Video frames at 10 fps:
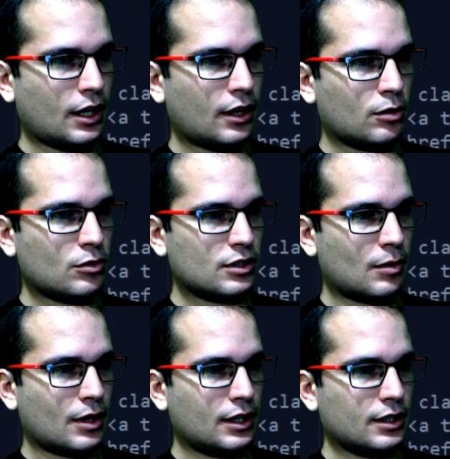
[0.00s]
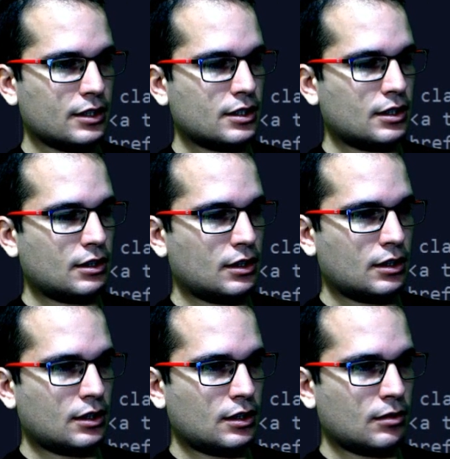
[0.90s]
Lo voy dejado como estaba antes.
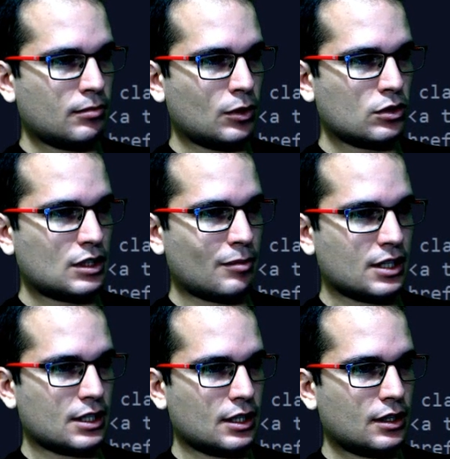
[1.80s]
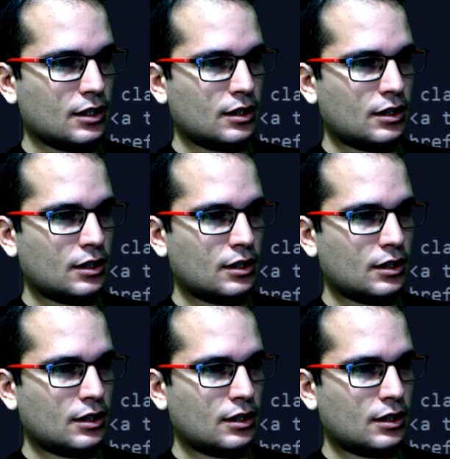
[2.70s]
Me gusta más así.